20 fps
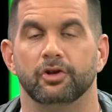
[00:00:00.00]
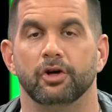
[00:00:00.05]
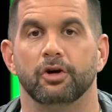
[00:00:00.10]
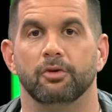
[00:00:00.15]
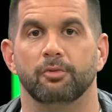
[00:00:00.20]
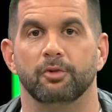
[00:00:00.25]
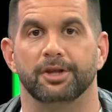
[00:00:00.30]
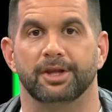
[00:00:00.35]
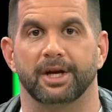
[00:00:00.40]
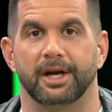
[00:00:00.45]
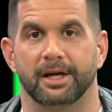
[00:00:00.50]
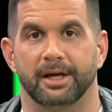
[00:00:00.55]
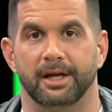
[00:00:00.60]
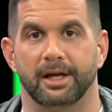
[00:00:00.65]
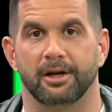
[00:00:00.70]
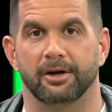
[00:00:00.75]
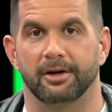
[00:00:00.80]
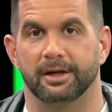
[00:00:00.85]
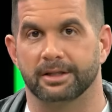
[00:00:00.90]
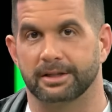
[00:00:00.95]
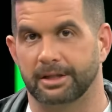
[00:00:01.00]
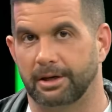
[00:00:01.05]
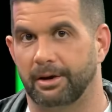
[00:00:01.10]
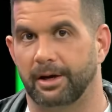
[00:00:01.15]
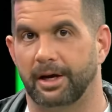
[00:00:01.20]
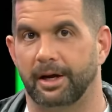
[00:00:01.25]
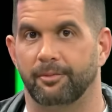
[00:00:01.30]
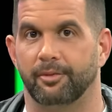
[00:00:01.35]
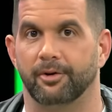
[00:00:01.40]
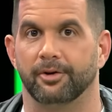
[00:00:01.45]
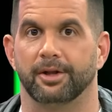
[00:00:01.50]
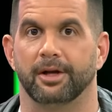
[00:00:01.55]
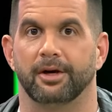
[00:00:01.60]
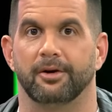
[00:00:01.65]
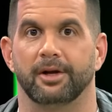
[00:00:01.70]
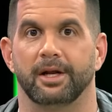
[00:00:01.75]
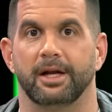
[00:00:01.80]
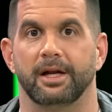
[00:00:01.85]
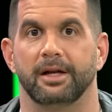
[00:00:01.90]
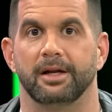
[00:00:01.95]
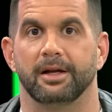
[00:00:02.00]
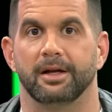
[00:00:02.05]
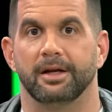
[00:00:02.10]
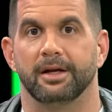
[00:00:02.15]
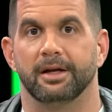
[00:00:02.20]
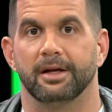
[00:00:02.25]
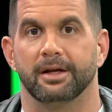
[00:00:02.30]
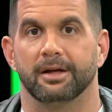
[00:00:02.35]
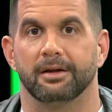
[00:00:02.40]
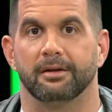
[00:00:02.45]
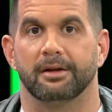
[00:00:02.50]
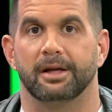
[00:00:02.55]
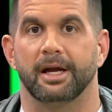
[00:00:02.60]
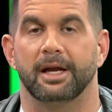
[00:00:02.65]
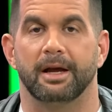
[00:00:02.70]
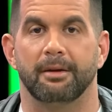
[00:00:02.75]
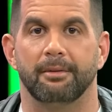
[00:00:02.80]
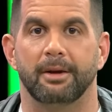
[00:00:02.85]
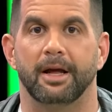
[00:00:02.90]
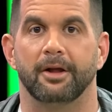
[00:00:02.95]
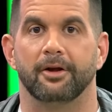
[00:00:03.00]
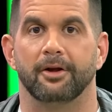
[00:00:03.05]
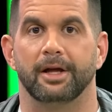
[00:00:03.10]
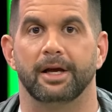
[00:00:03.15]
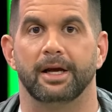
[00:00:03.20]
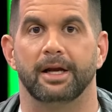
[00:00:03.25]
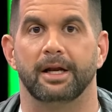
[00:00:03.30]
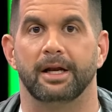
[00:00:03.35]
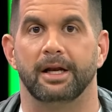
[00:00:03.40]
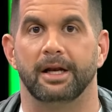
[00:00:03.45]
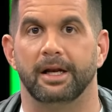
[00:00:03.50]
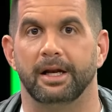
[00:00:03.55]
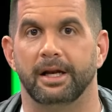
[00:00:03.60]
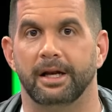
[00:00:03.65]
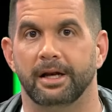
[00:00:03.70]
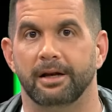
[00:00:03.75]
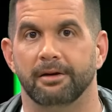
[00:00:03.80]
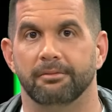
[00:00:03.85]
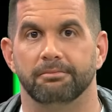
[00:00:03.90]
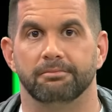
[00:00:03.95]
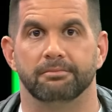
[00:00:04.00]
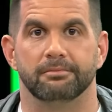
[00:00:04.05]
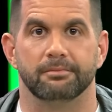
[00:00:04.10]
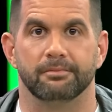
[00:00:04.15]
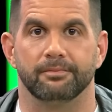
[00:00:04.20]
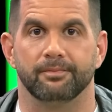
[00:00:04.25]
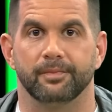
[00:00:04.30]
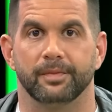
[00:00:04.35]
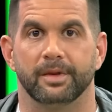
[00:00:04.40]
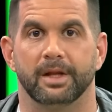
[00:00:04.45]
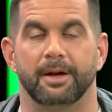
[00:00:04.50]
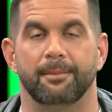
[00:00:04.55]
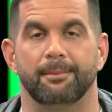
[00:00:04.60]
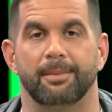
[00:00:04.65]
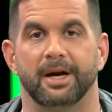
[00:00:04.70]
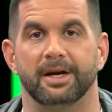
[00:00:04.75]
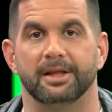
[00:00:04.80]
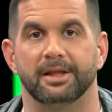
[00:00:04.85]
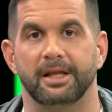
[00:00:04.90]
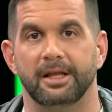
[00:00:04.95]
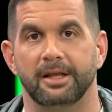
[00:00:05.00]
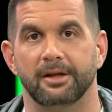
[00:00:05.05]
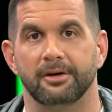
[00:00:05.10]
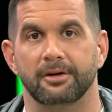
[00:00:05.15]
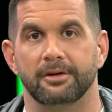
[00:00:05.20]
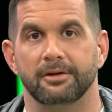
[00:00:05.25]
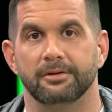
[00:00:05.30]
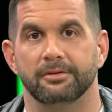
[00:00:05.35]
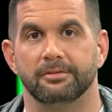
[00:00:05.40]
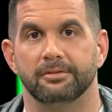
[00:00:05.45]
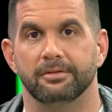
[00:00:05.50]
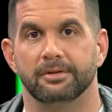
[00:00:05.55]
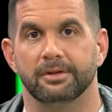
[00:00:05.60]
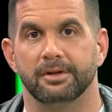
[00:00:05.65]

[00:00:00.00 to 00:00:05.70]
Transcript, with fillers: todo muy tranquilo, que estaba la puerta con él, que han hablado del, partido,